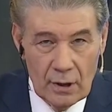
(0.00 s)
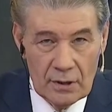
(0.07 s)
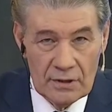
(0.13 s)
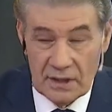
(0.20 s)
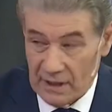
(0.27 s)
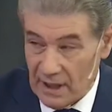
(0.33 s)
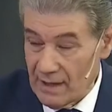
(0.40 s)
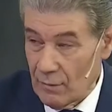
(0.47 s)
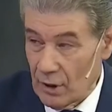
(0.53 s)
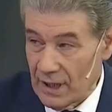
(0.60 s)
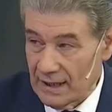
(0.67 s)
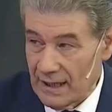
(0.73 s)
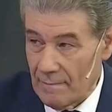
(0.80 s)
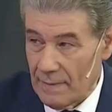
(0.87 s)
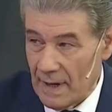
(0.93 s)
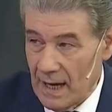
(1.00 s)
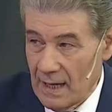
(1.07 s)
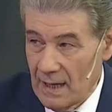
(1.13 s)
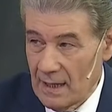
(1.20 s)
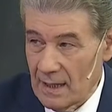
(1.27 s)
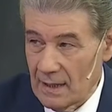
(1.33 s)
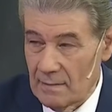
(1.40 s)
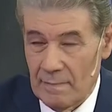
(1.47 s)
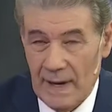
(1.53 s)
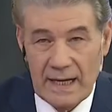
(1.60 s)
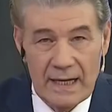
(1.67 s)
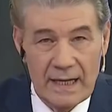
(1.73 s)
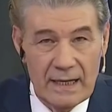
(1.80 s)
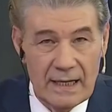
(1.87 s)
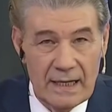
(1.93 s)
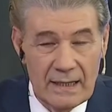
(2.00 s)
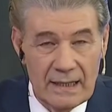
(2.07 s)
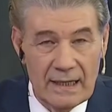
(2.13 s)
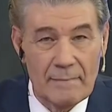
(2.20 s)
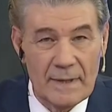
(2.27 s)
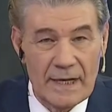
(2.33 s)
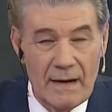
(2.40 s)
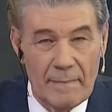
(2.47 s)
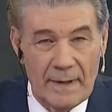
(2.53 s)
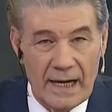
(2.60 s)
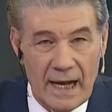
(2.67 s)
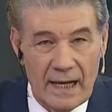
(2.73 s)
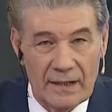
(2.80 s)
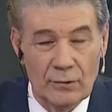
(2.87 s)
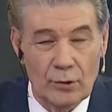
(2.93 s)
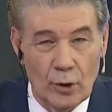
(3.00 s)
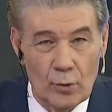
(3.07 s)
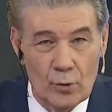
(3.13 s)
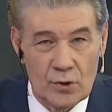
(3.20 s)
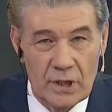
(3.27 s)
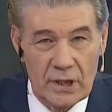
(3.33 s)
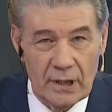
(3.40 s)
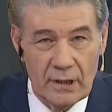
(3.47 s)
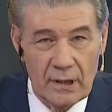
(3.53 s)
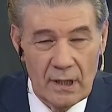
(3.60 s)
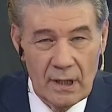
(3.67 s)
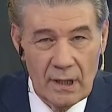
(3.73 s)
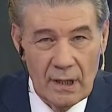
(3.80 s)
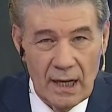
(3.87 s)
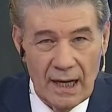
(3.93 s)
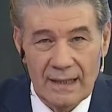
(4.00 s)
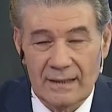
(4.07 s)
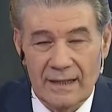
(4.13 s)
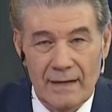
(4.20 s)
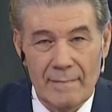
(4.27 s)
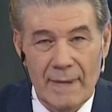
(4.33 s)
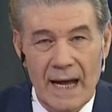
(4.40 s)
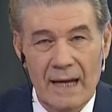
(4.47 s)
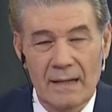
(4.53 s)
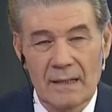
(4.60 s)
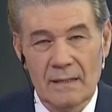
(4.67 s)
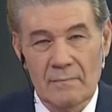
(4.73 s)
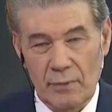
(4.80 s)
Si tenemos la tapa, eh, vale la pena para introducir al tema,